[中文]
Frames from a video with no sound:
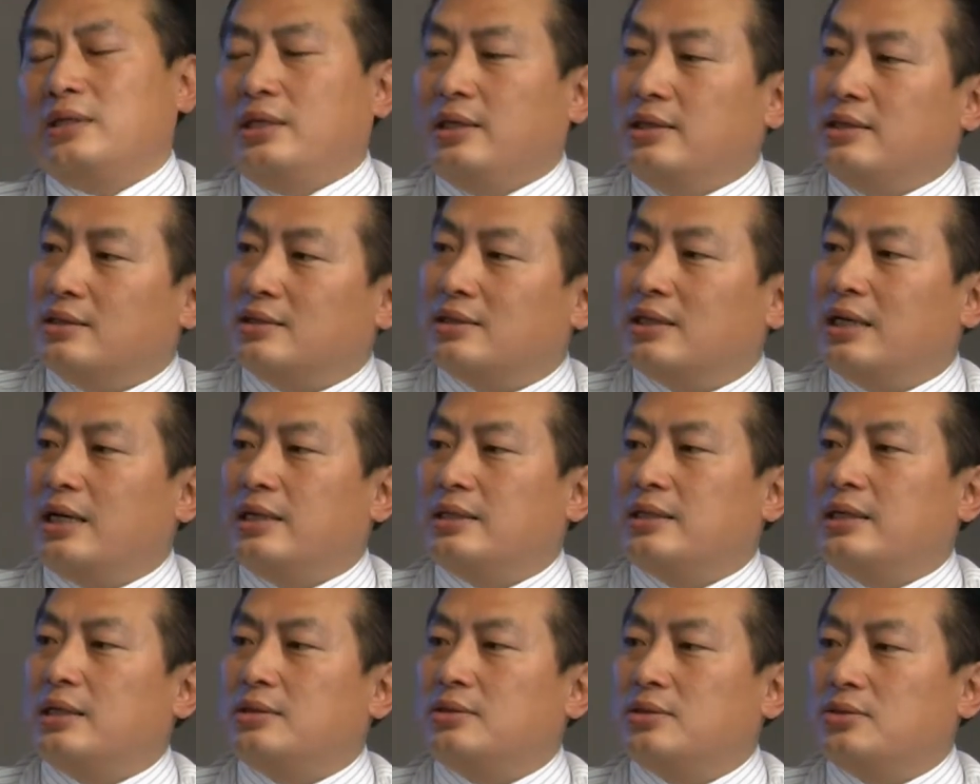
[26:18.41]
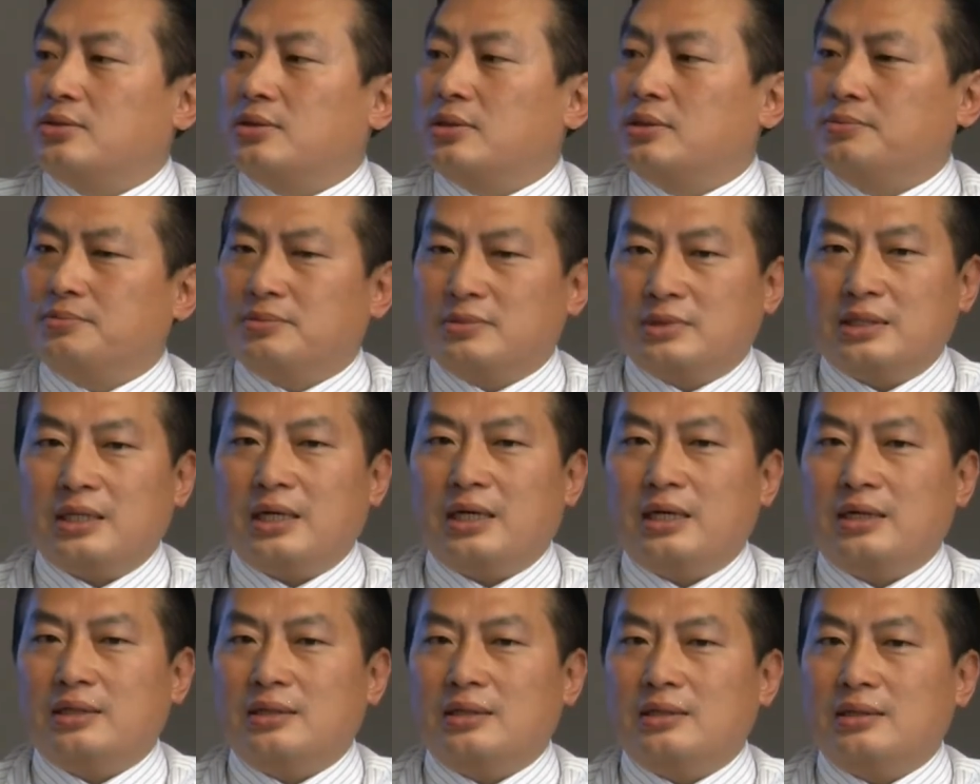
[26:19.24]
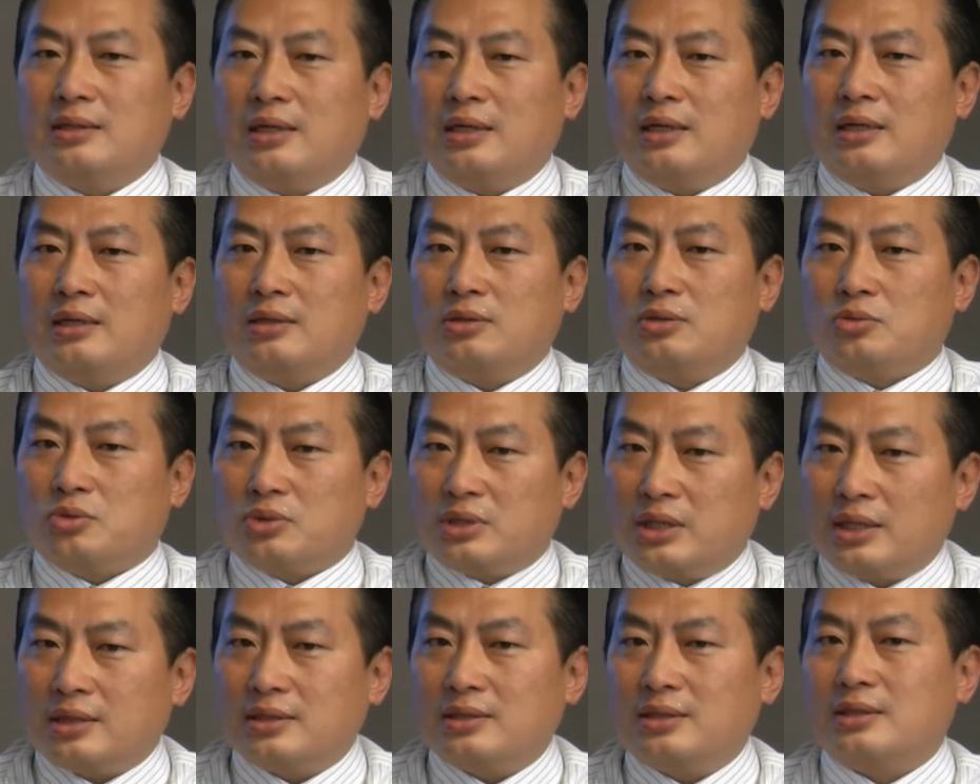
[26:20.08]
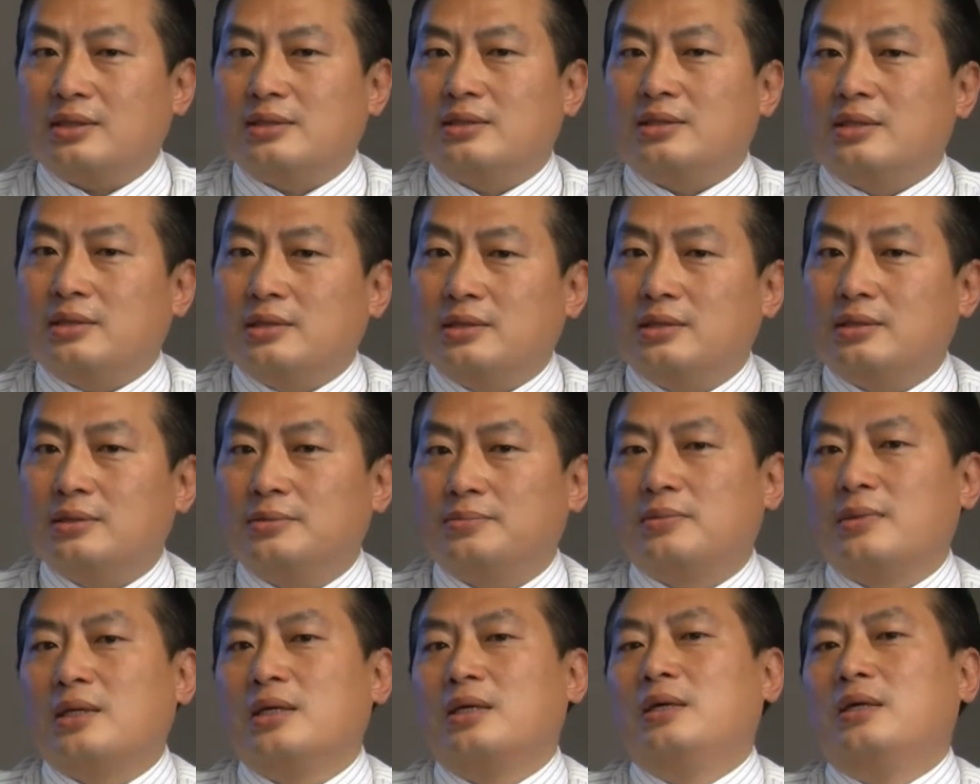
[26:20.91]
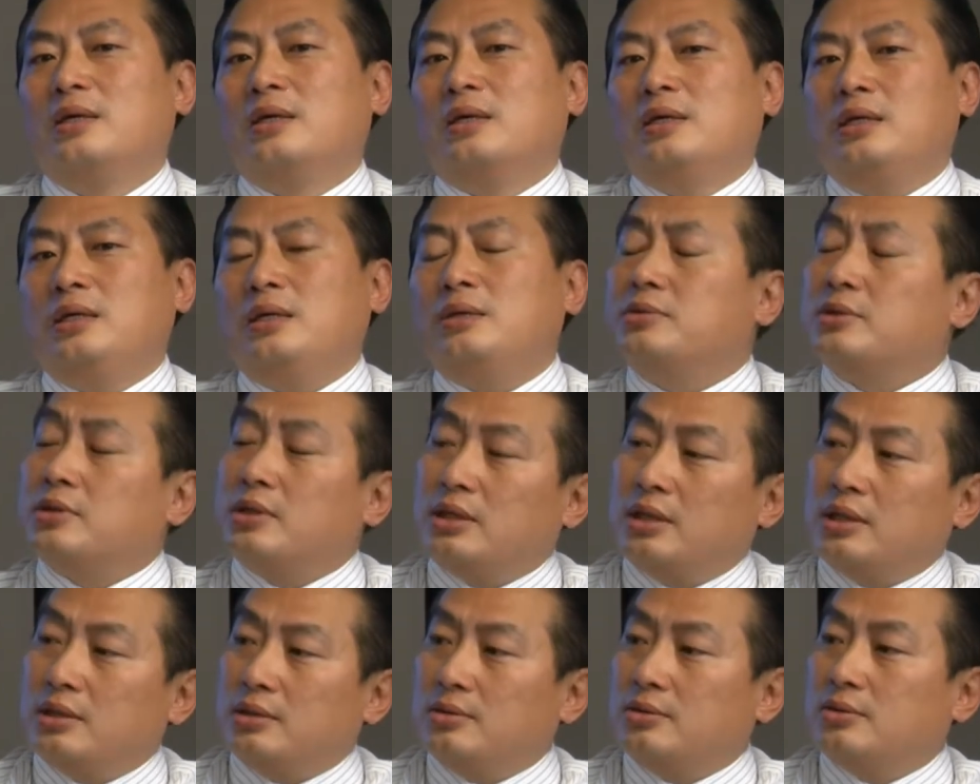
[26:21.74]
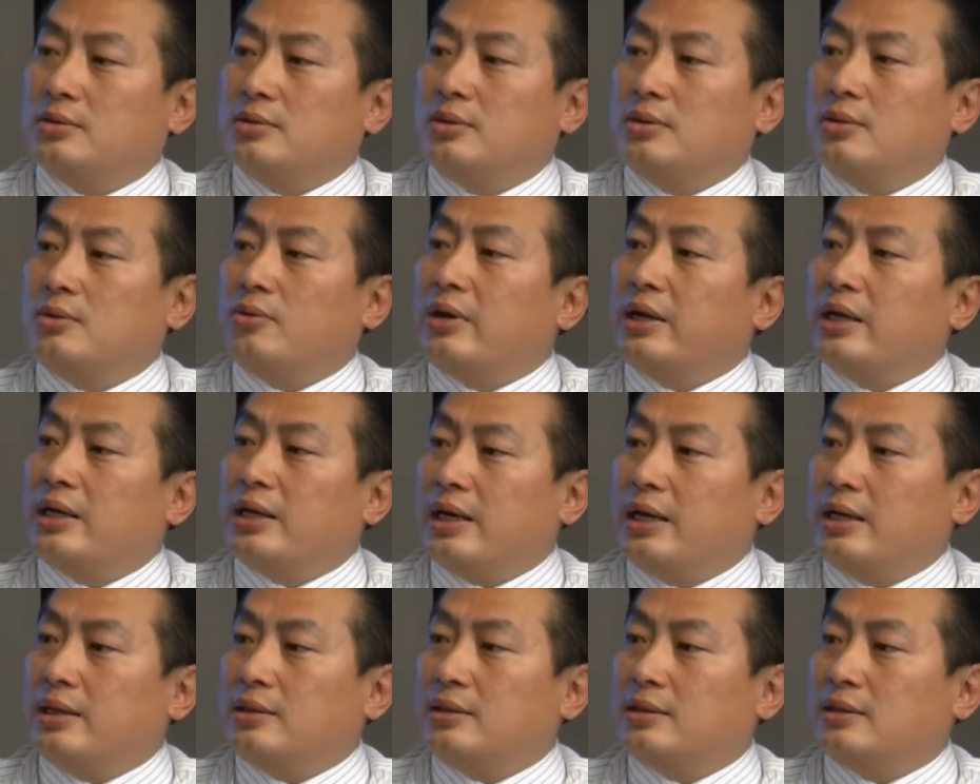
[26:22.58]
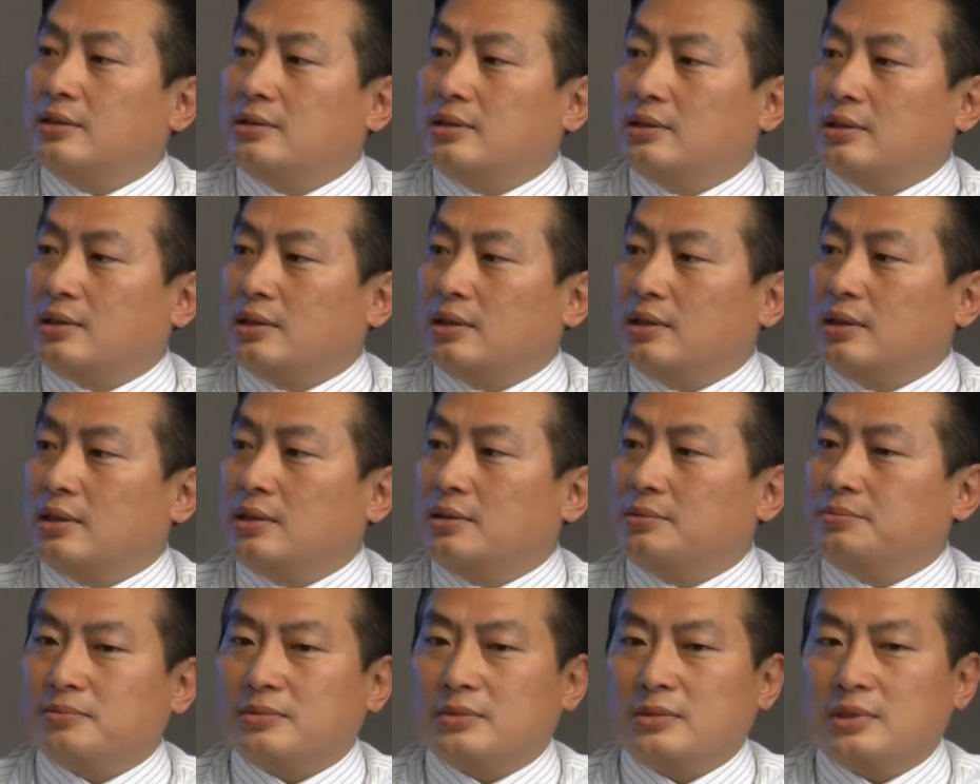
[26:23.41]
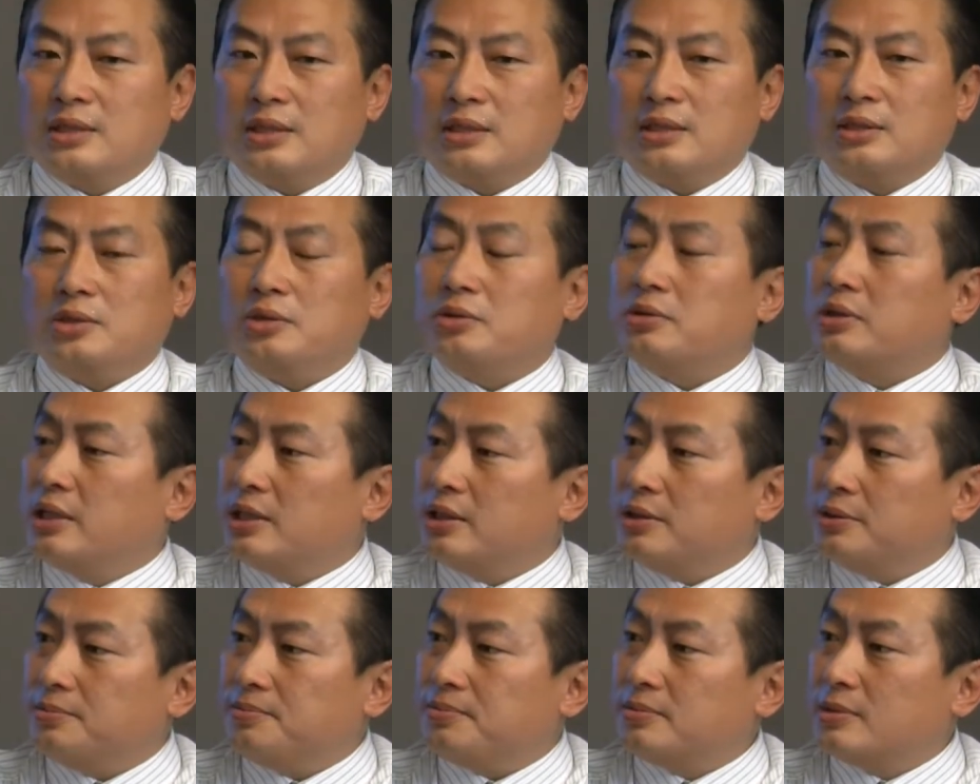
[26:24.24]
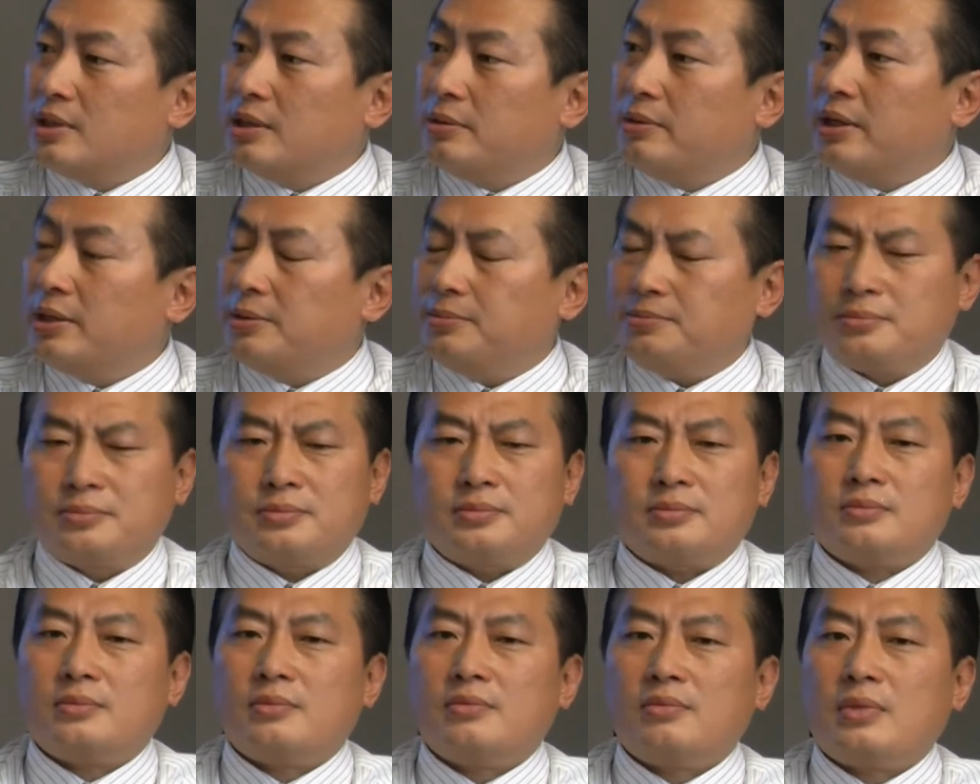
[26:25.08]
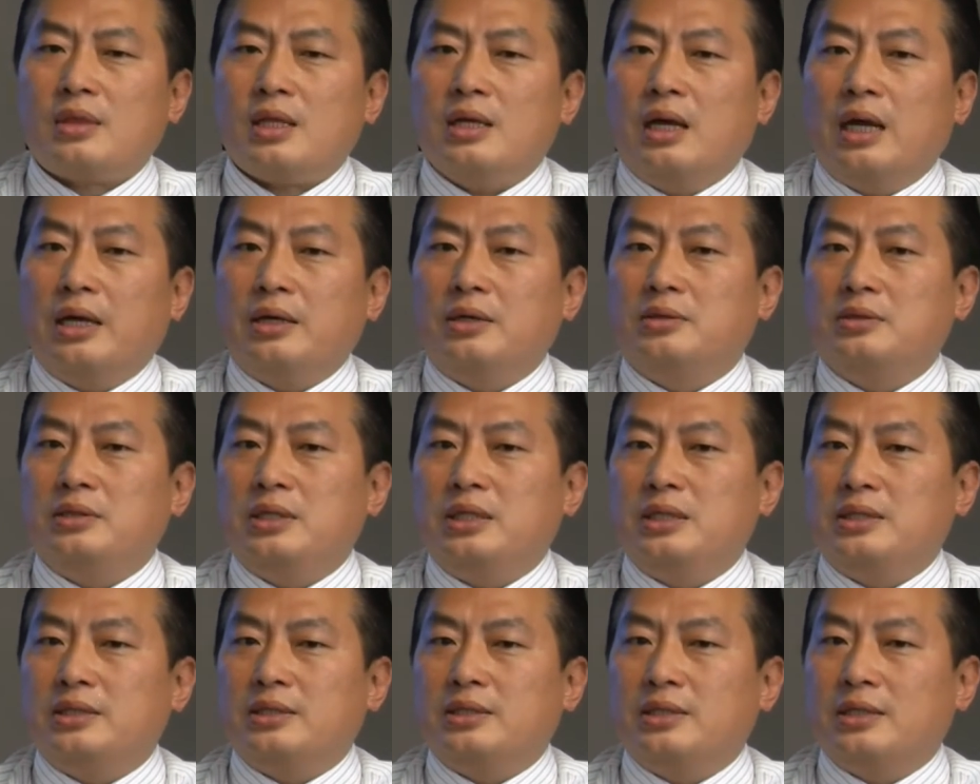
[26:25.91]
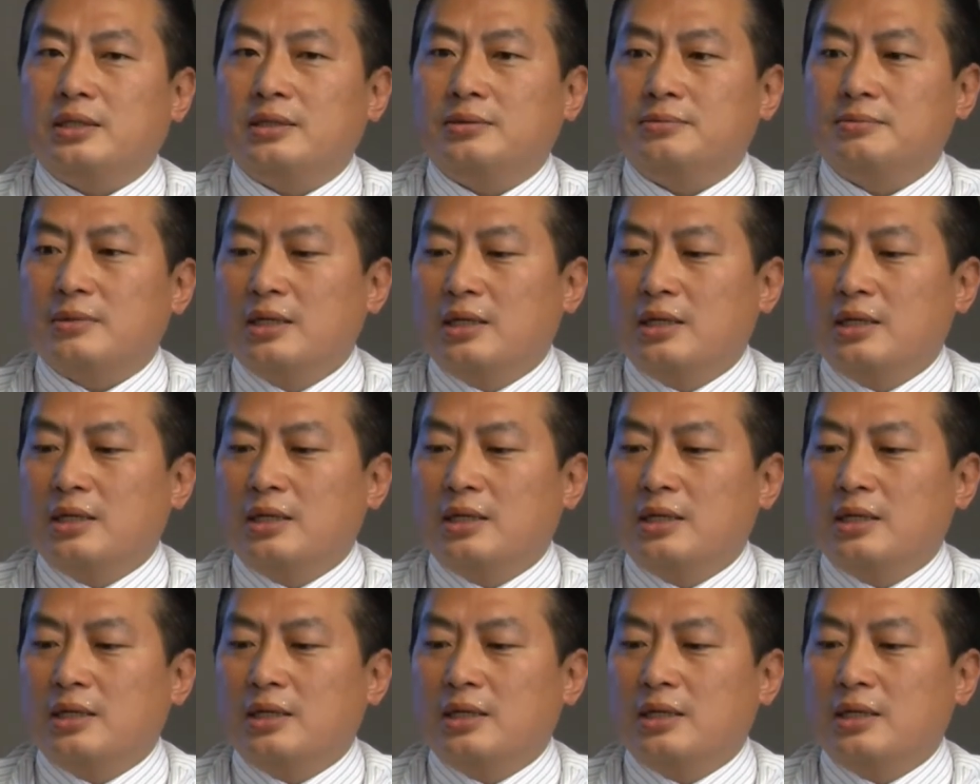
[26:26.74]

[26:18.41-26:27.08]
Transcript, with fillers: 然后另外一个要提醒大家，就是说在呃赌城这个城市，因为有很多外来的这个这个游客，对不对？是。